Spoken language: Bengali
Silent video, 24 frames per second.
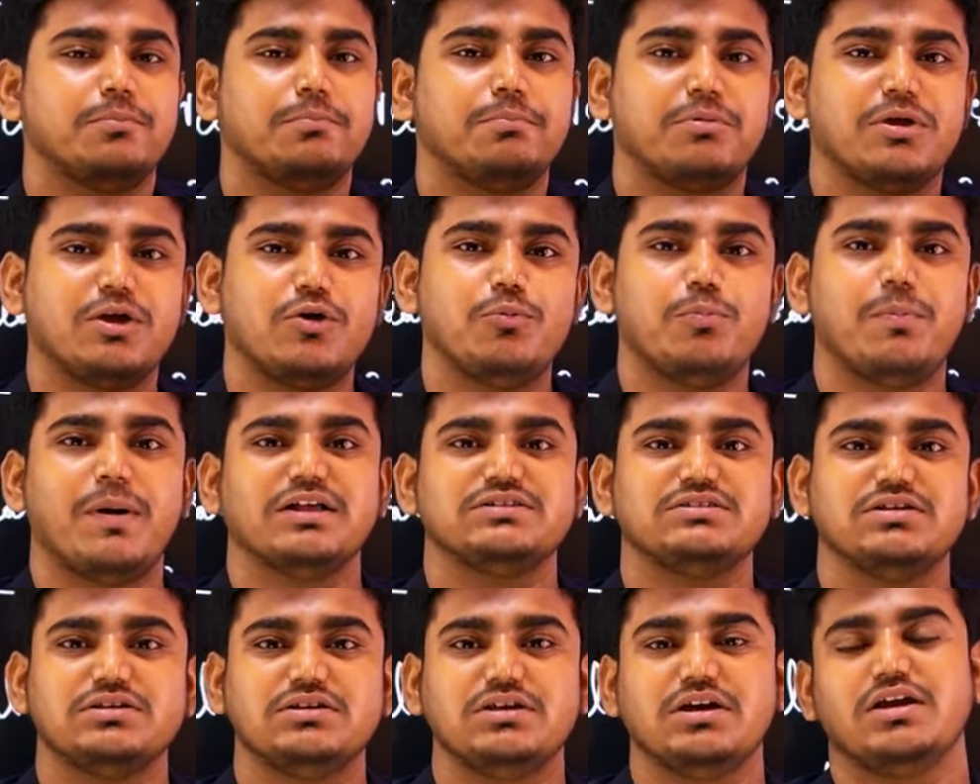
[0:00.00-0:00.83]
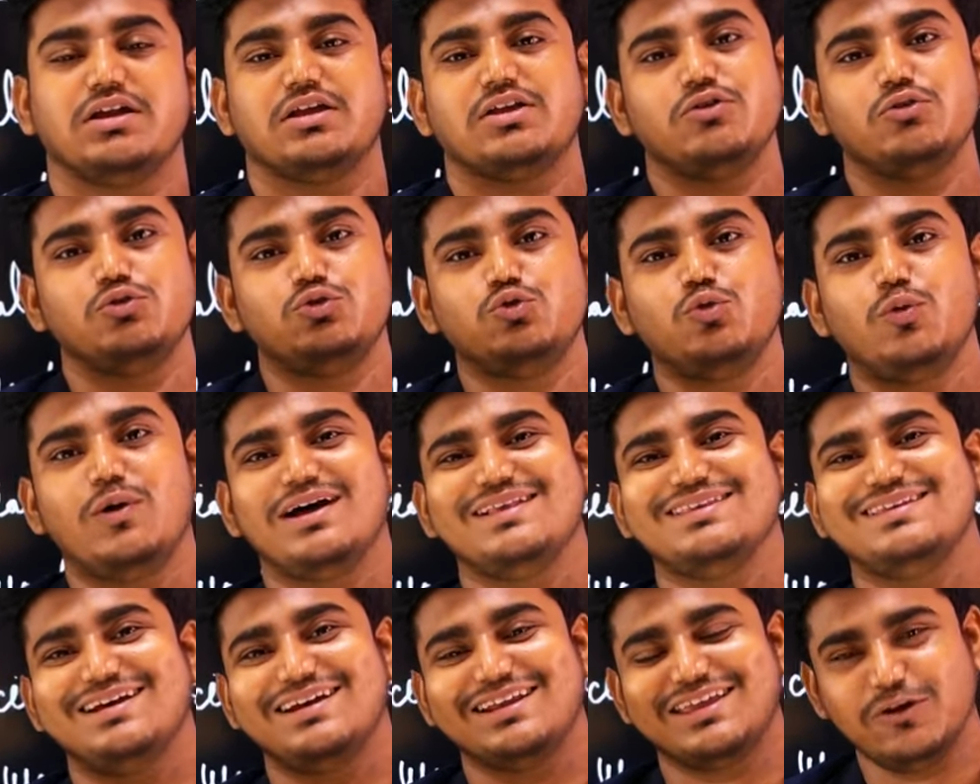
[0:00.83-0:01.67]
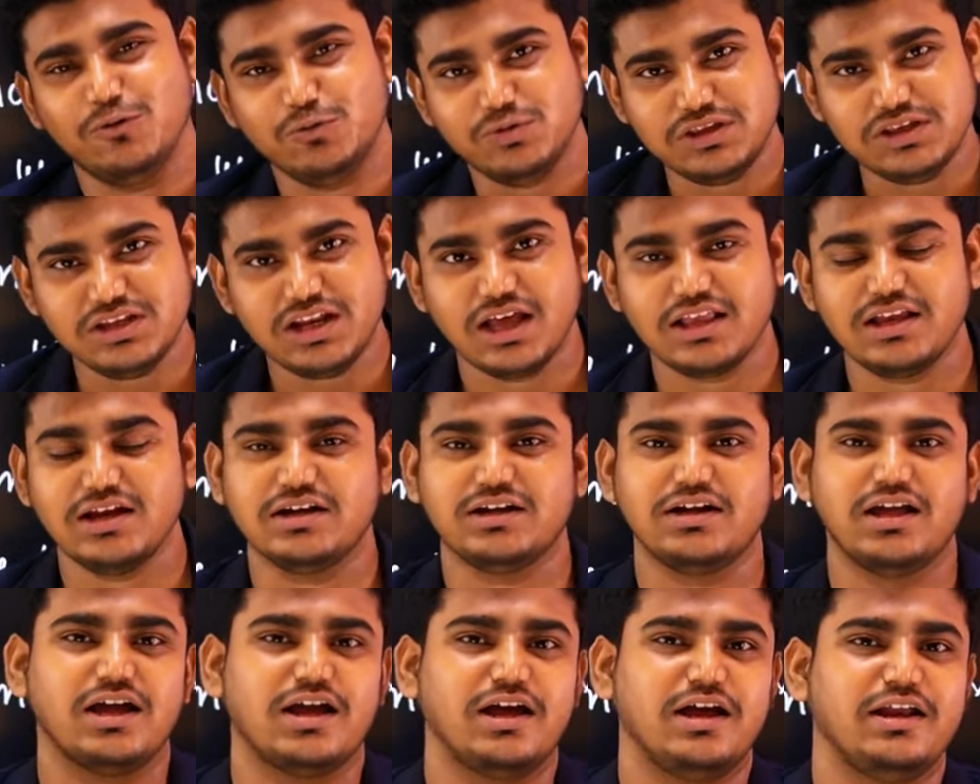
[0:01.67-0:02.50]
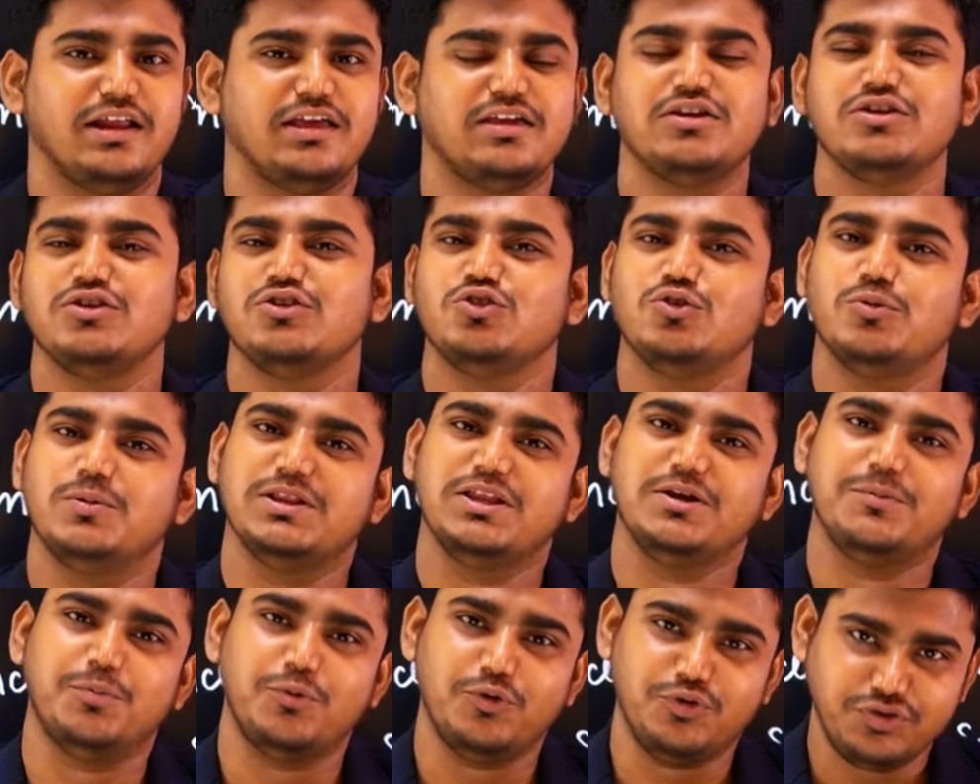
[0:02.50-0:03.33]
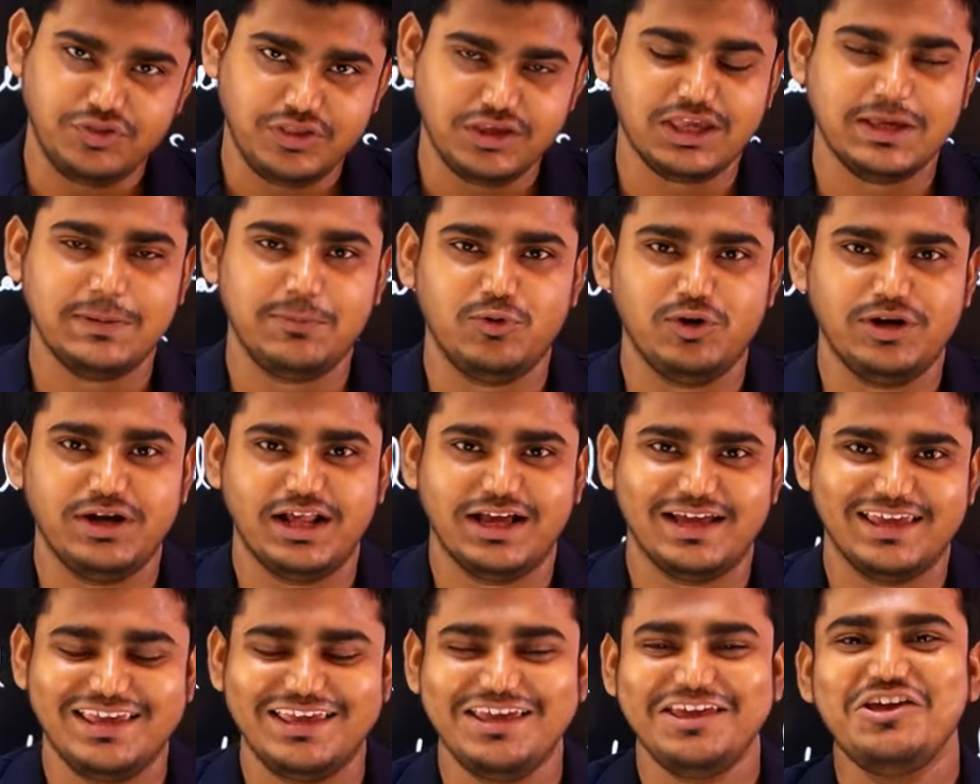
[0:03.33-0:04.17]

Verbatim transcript: কেউ পাঁচ হাজার কেউ দু হাজার কেউ তিন হাজার টাকা নেয় তোমাদের প্রত্যেককে বলে রাখি